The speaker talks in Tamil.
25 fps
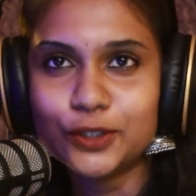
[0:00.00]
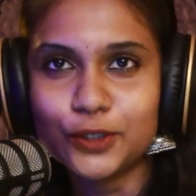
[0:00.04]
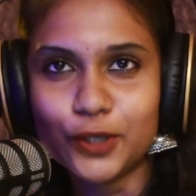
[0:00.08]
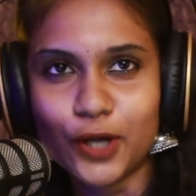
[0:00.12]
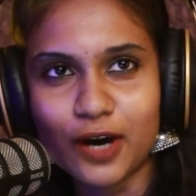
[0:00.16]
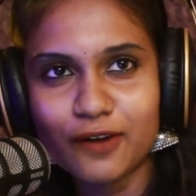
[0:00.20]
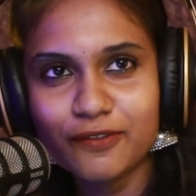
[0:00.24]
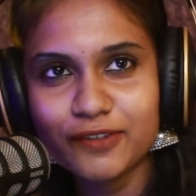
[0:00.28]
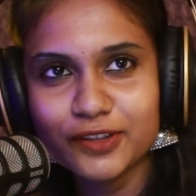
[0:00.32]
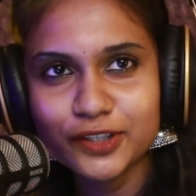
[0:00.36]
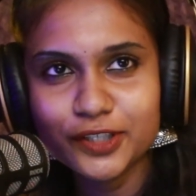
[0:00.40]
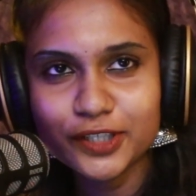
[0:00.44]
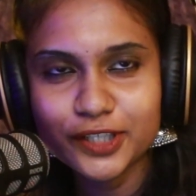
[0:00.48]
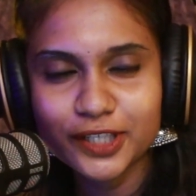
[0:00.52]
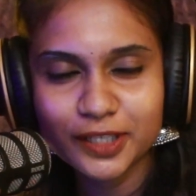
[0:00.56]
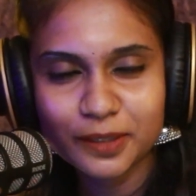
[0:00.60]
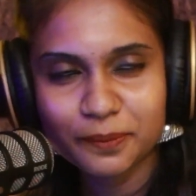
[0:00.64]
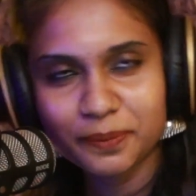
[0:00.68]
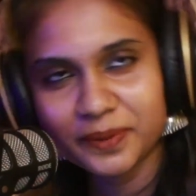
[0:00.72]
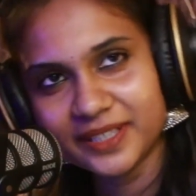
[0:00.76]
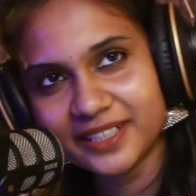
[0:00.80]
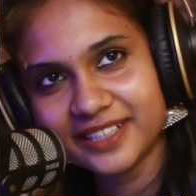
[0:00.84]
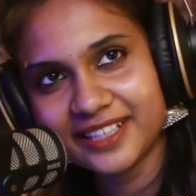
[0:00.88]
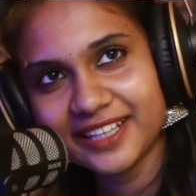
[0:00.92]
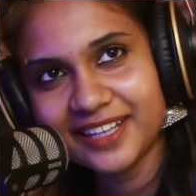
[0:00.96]
நான் வந்து என்ன
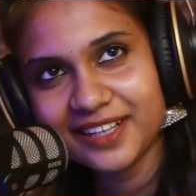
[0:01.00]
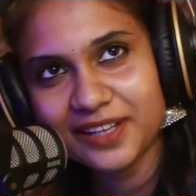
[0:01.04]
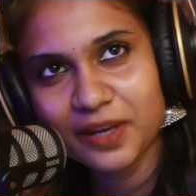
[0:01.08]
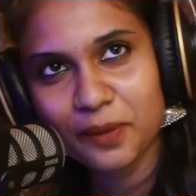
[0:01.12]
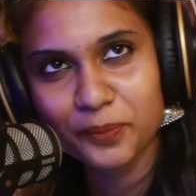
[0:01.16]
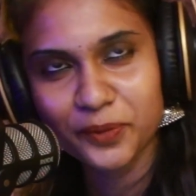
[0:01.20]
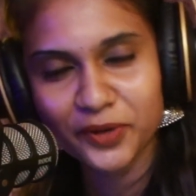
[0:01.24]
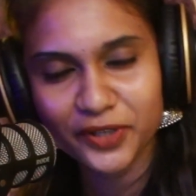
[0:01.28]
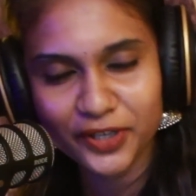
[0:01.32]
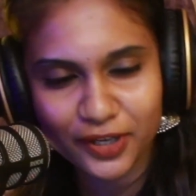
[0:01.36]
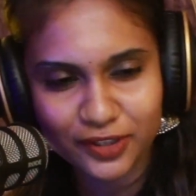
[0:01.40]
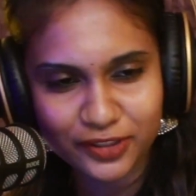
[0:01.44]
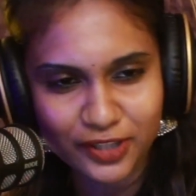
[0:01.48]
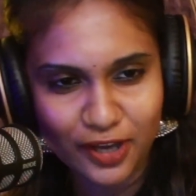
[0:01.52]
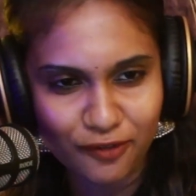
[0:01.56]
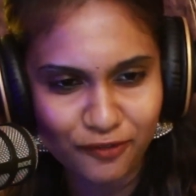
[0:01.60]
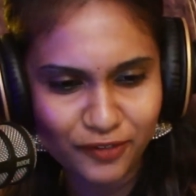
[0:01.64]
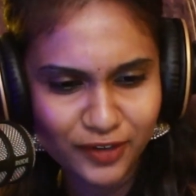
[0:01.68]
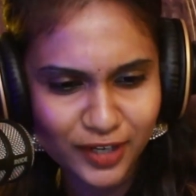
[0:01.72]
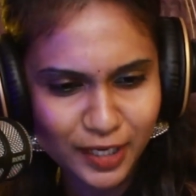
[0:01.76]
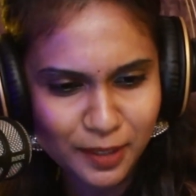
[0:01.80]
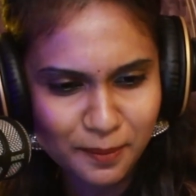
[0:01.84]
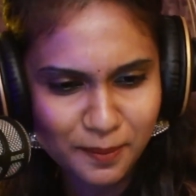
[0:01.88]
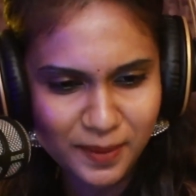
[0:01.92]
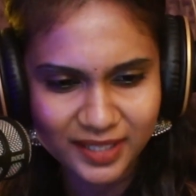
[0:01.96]
பண்ணிட்டேன் அப்படியே அந்த
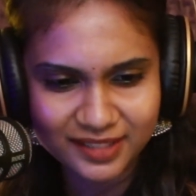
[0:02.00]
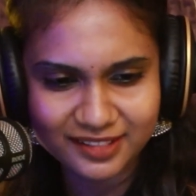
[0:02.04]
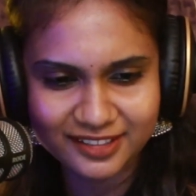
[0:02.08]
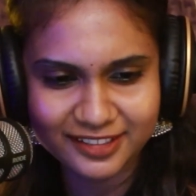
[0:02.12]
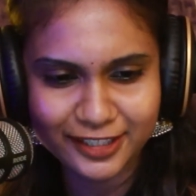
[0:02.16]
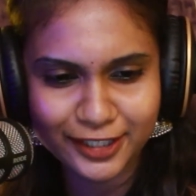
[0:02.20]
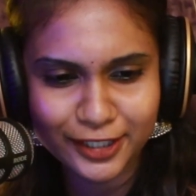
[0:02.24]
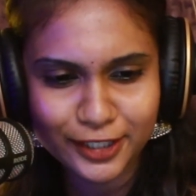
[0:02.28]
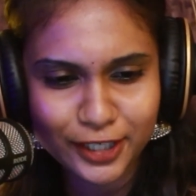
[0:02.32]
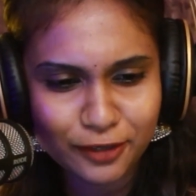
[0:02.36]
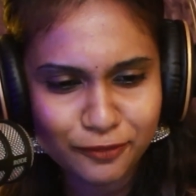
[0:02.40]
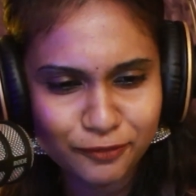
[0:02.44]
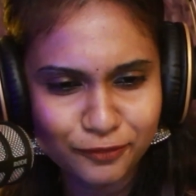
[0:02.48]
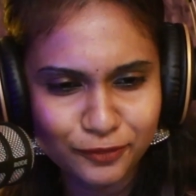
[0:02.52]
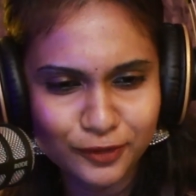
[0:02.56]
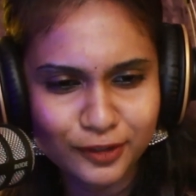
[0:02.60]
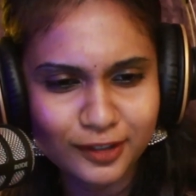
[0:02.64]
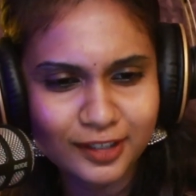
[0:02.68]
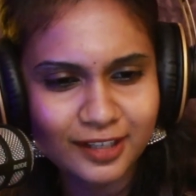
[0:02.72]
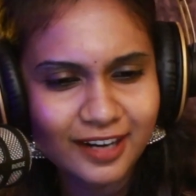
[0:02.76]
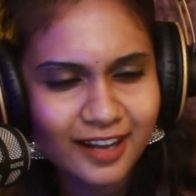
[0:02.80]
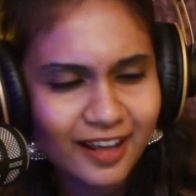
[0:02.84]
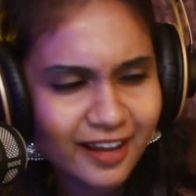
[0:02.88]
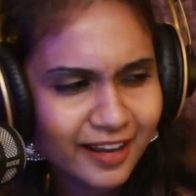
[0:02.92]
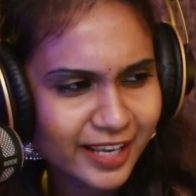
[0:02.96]
அவங்கள மாதிரியே நான்
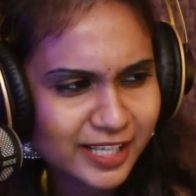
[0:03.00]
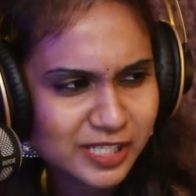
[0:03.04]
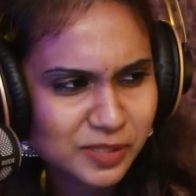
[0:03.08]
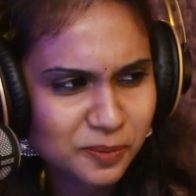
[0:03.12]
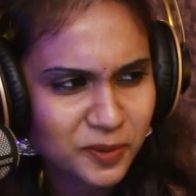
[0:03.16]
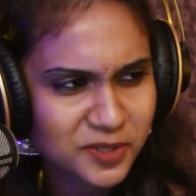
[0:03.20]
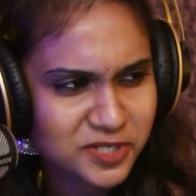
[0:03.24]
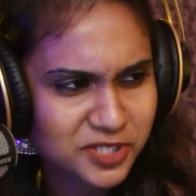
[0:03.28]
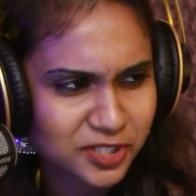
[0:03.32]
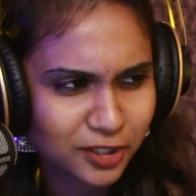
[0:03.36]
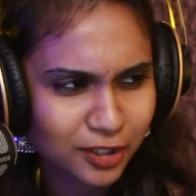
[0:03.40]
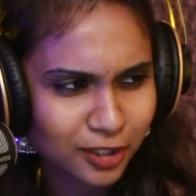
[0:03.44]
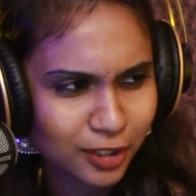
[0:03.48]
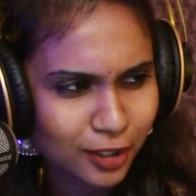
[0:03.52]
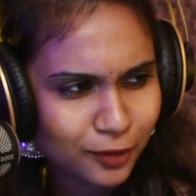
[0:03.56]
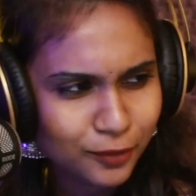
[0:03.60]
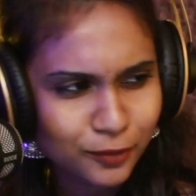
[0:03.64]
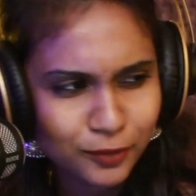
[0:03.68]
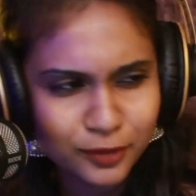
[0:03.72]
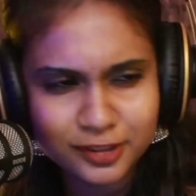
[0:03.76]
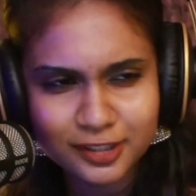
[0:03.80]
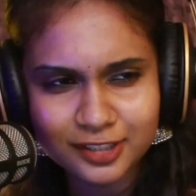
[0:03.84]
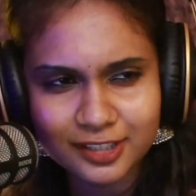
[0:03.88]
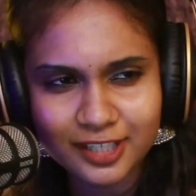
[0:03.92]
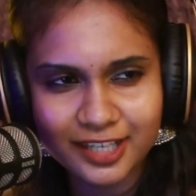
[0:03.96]
ஃபுல்லா எக்ஸ்பிரஷன் எல்லாம்
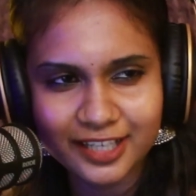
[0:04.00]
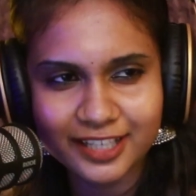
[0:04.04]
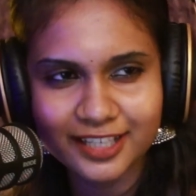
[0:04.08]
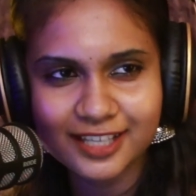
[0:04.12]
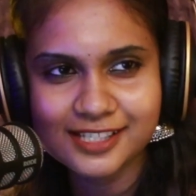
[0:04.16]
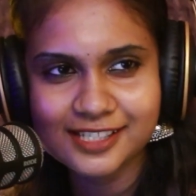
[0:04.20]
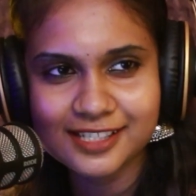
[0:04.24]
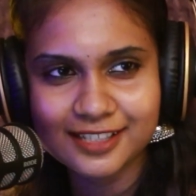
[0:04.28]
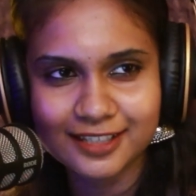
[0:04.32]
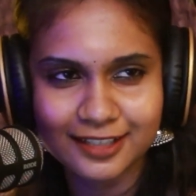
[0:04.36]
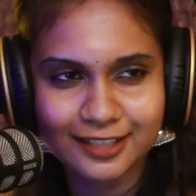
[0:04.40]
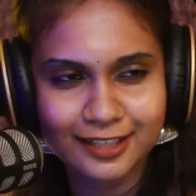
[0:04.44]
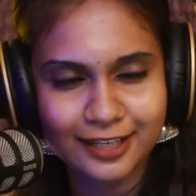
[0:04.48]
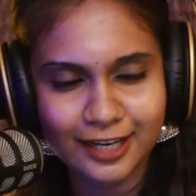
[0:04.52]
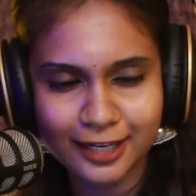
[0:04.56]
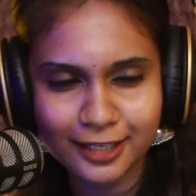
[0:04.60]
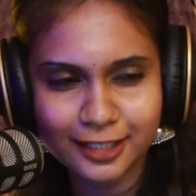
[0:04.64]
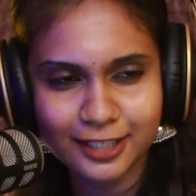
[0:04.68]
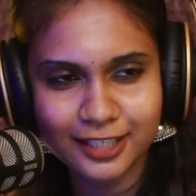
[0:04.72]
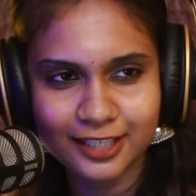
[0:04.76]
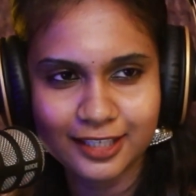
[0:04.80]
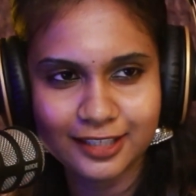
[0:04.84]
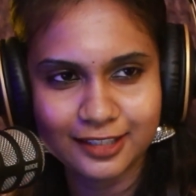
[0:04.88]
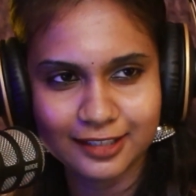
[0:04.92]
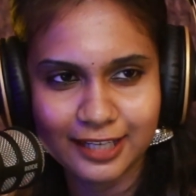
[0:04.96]
கொடுத்து நடிக்க
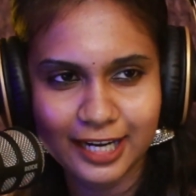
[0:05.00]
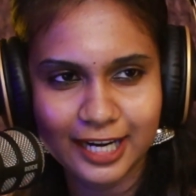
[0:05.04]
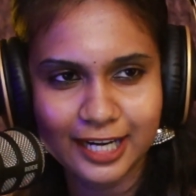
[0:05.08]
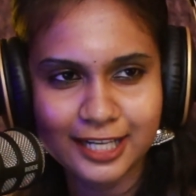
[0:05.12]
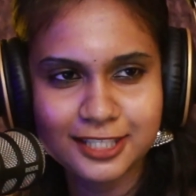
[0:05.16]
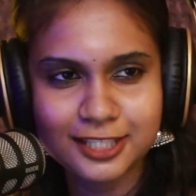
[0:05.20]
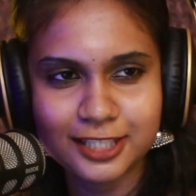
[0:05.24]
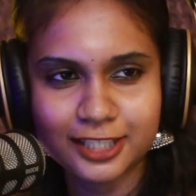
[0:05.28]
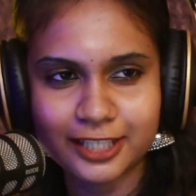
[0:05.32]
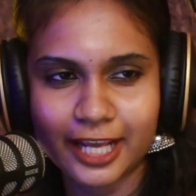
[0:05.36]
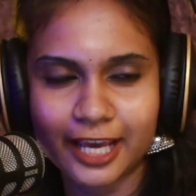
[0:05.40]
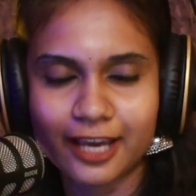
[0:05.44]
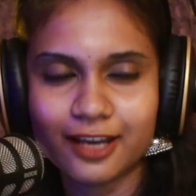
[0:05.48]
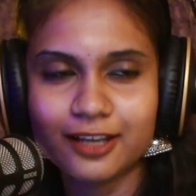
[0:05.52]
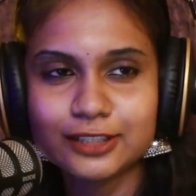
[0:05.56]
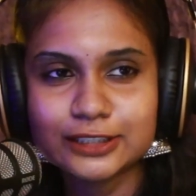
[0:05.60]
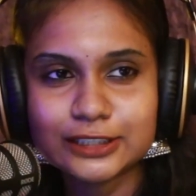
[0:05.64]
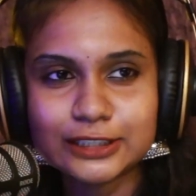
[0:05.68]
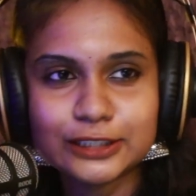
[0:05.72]
நடி நடிச்சிட்டேன்